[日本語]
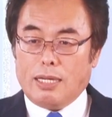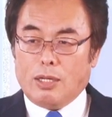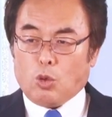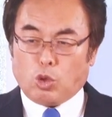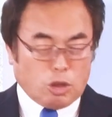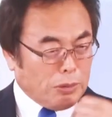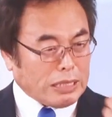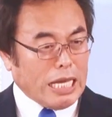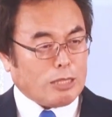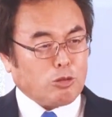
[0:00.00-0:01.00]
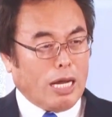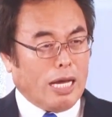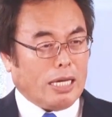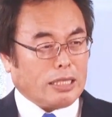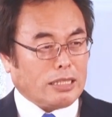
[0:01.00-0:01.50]
言葉でいく
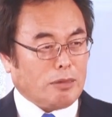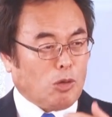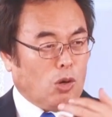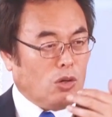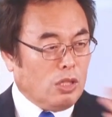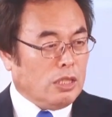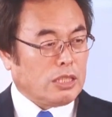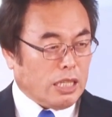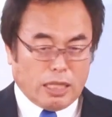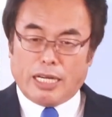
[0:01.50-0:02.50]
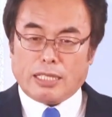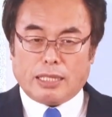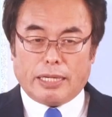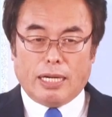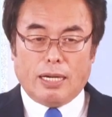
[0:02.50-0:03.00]
らだっても聞かないか
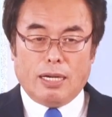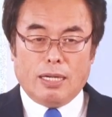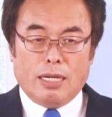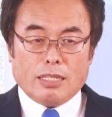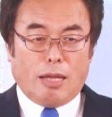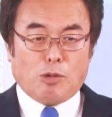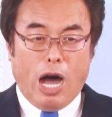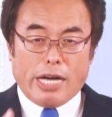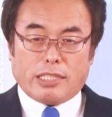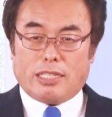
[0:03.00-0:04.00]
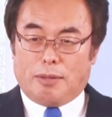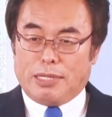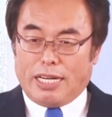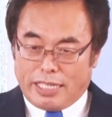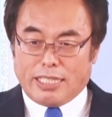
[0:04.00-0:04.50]
ら手も諦め
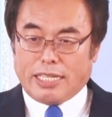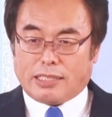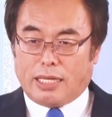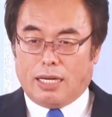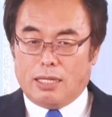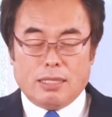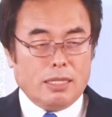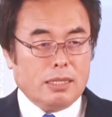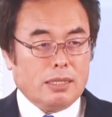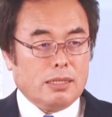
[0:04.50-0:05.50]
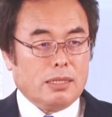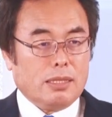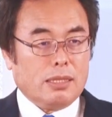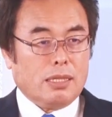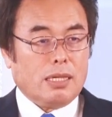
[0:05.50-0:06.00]
られないから
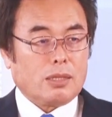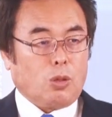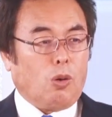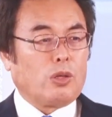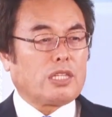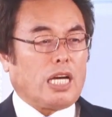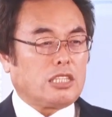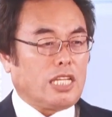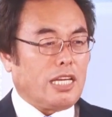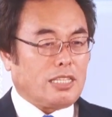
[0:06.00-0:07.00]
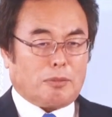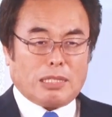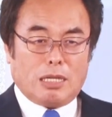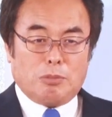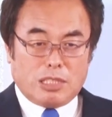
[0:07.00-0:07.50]
どうにかしてイエス様
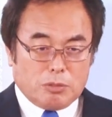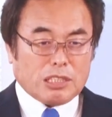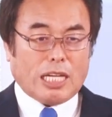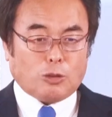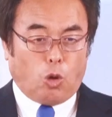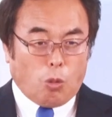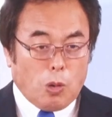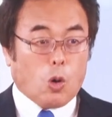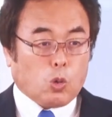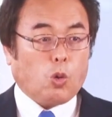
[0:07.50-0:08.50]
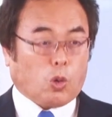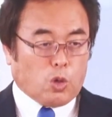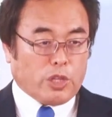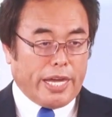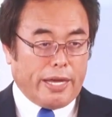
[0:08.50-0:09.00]
に導きたいと思う心
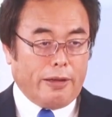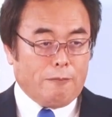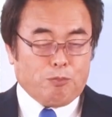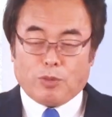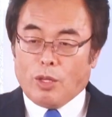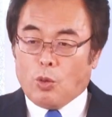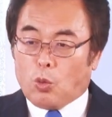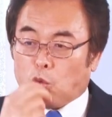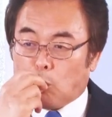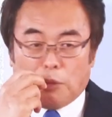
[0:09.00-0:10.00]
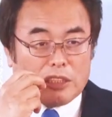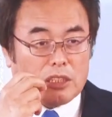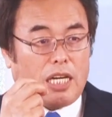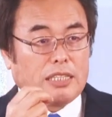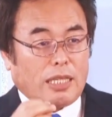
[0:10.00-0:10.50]
で言葉
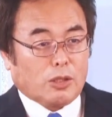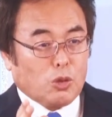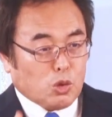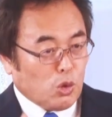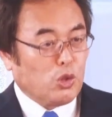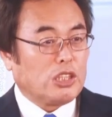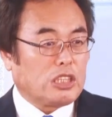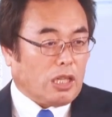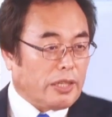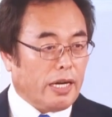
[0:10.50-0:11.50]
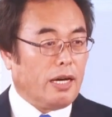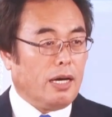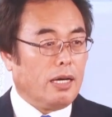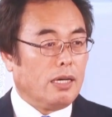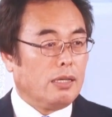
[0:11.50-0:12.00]
遣いだけをそのようにしたから
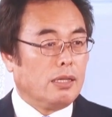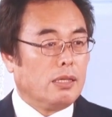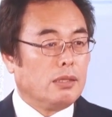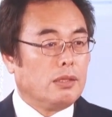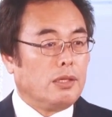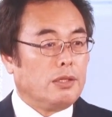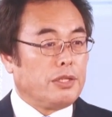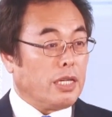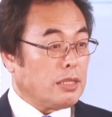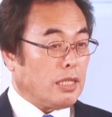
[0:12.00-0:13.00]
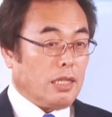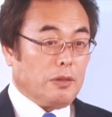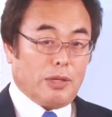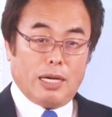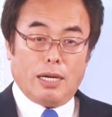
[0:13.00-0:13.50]
霊的に
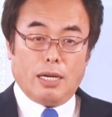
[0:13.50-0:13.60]
は